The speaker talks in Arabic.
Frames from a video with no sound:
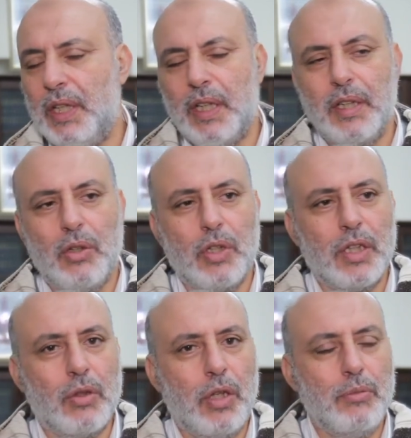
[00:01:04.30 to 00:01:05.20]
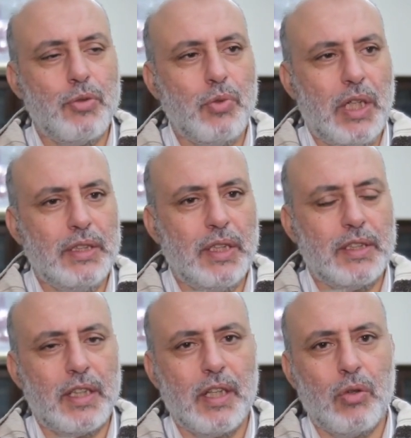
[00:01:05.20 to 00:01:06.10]
لأنه كان واحد المجموعة ديال
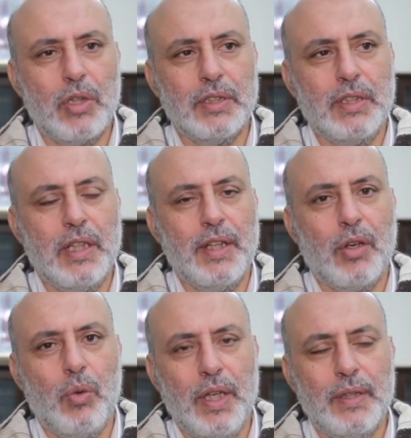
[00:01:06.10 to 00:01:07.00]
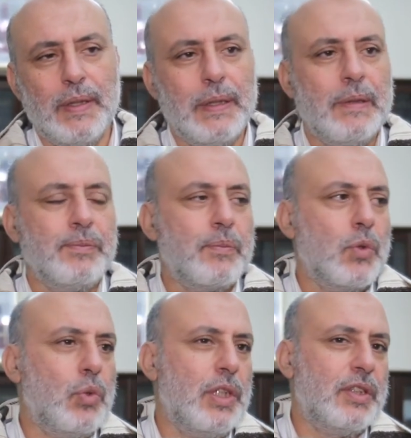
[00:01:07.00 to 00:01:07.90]
التدخلات ديال الإخوان
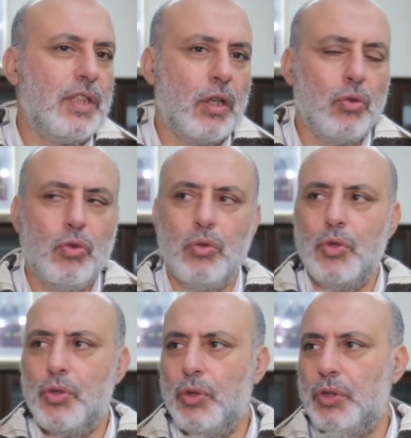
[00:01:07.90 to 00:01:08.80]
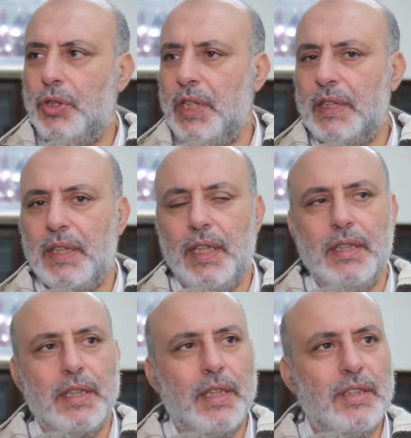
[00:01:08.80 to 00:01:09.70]
واللي استغلوا الوجود ديال
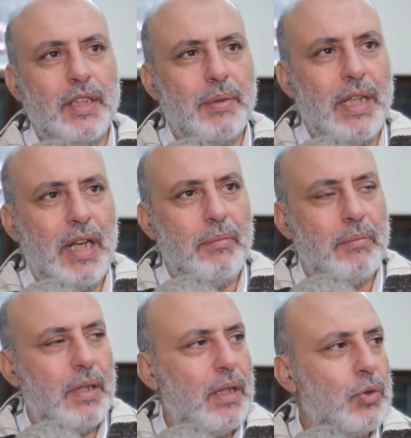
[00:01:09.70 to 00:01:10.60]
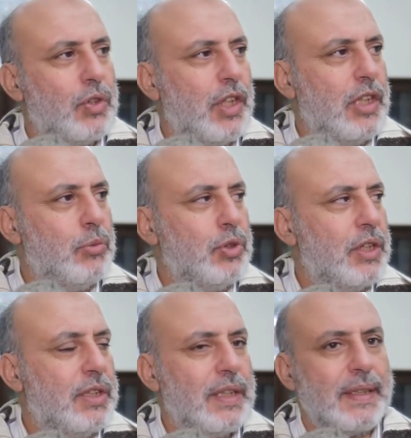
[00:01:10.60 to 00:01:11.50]
السيدة الكاتبة العامة والسيد
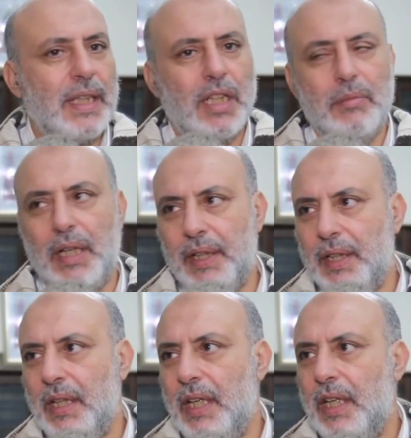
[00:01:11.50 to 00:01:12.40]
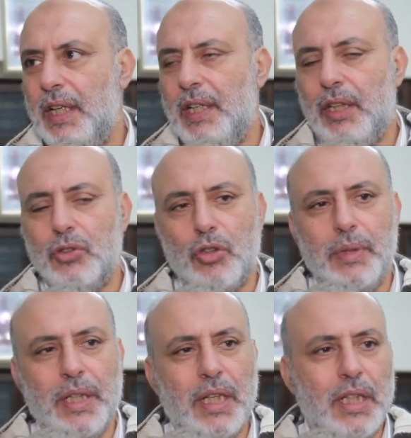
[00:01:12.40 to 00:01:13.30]
المدير ديال الصيد البحري اللي حضروا
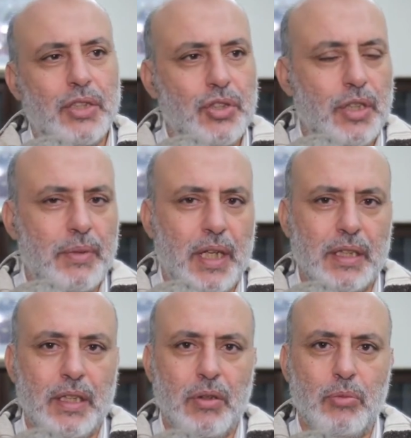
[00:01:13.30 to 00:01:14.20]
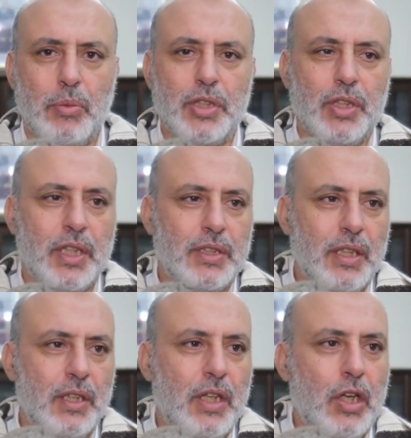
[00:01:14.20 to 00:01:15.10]
معنا هذا الاجتماع هذا
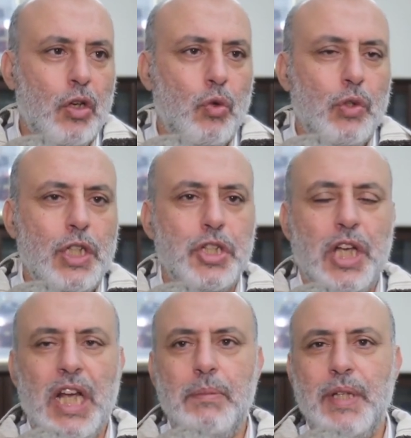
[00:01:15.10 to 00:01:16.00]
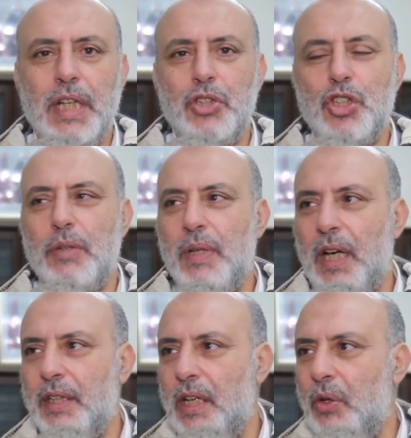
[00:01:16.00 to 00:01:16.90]
مباشرة واللي جعل من هذا
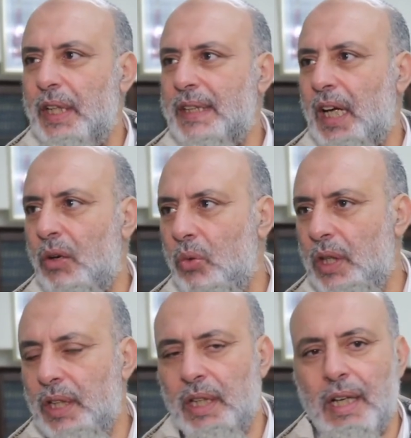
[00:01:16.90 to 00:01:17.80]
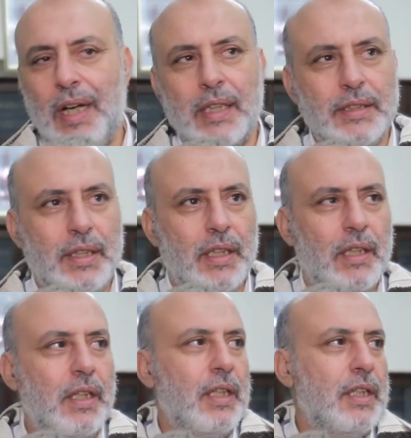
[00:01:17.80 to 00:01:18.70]
الاجتماع أنه يتحول إلى أرضية